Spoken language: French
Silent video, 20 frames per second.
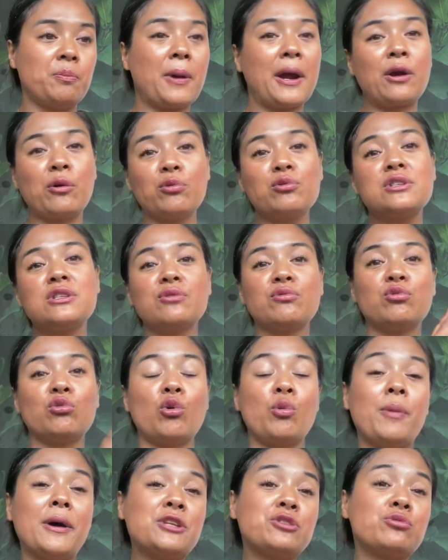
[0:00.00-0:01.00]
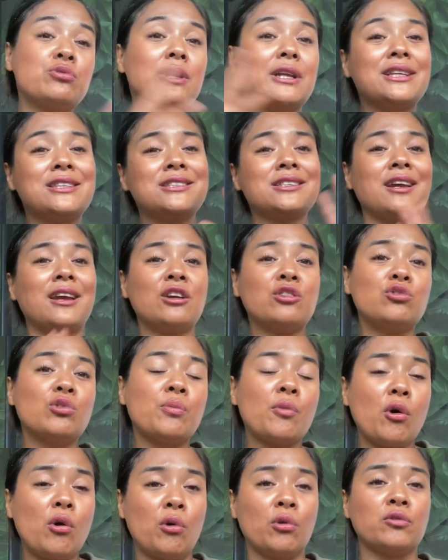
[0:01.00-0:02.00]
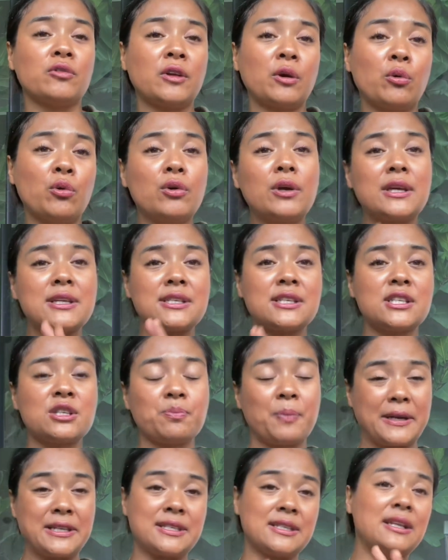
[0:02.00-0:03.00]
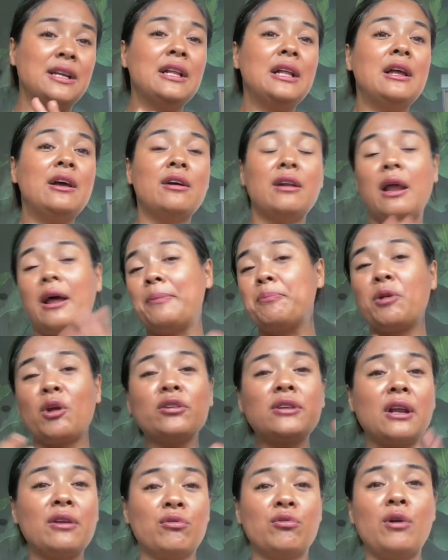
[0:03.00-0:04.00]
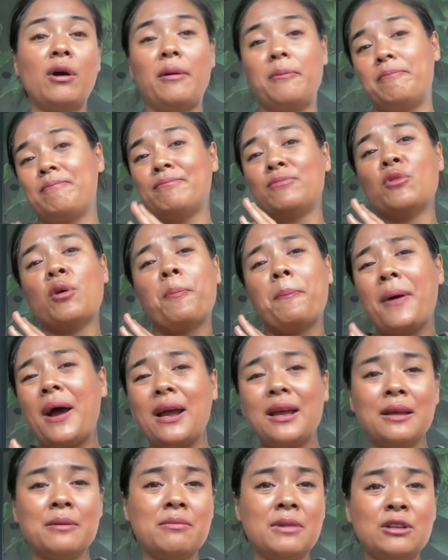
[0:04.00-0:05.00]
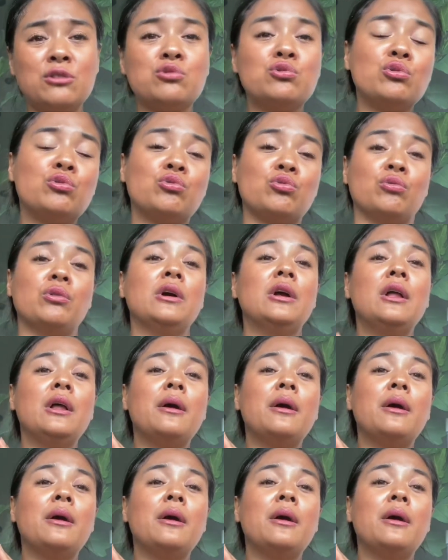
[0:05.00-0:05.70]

Par contre, si vous le basculez directement en terreau, qu'est-ce qui se passe La plante, elle veut ne pas aimer du tout